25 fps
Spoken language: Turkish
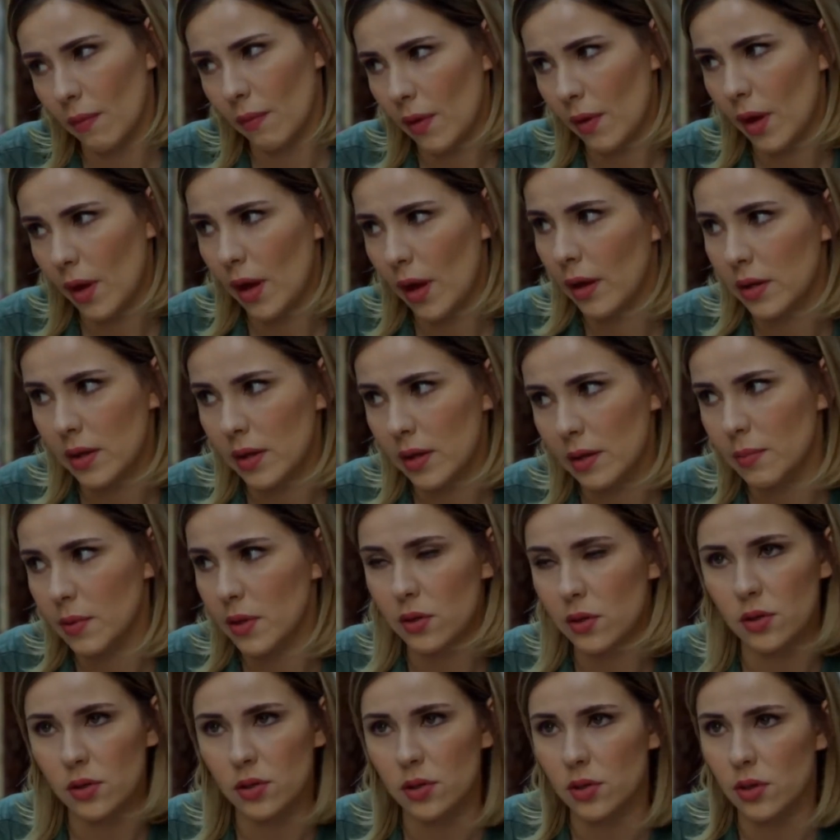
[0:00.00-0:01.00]
Yani
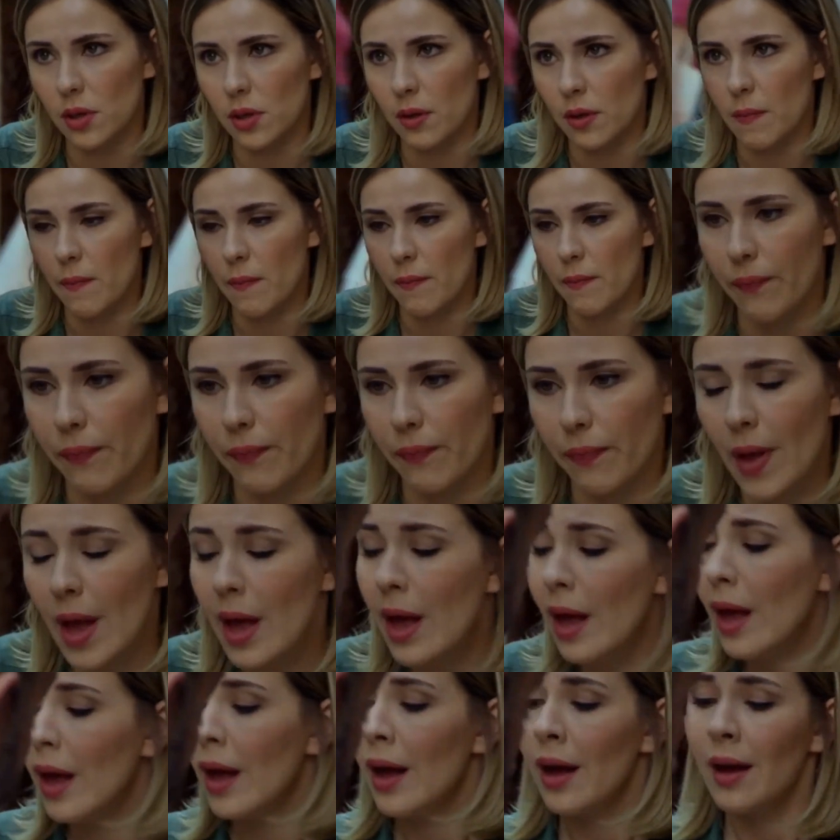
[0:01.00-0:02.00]
gibi işte.
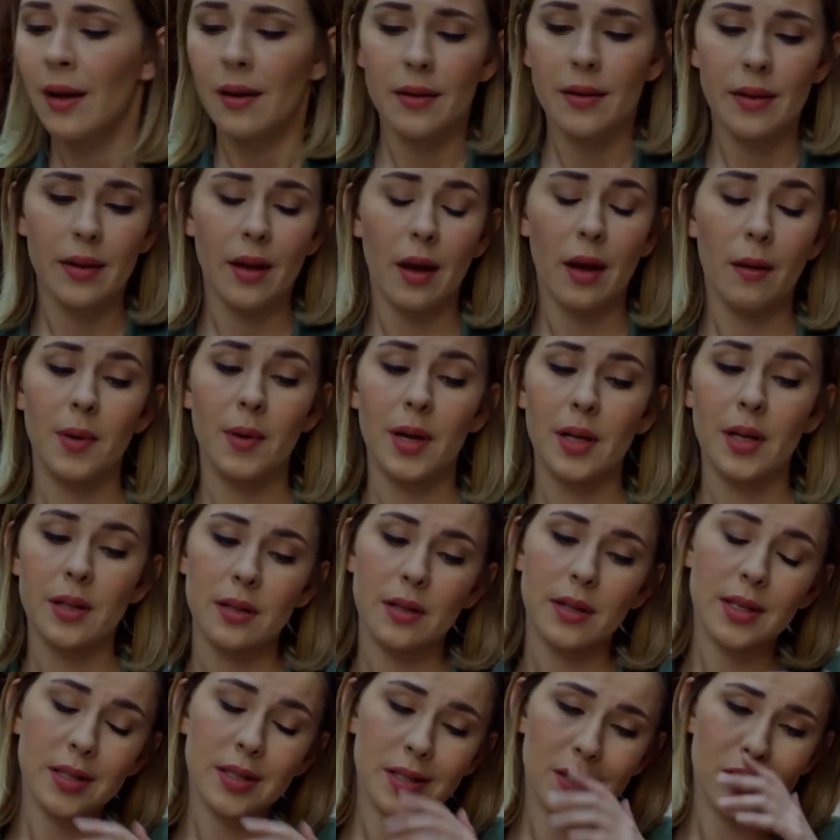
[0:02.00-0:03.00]
Ya
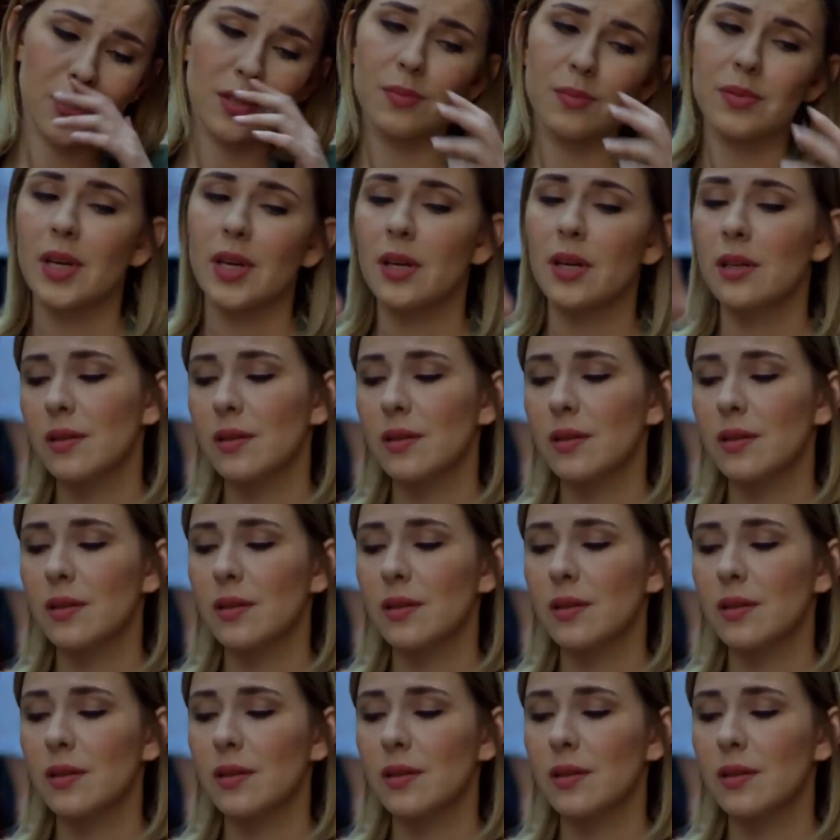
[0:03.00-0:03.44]
aman neyse canım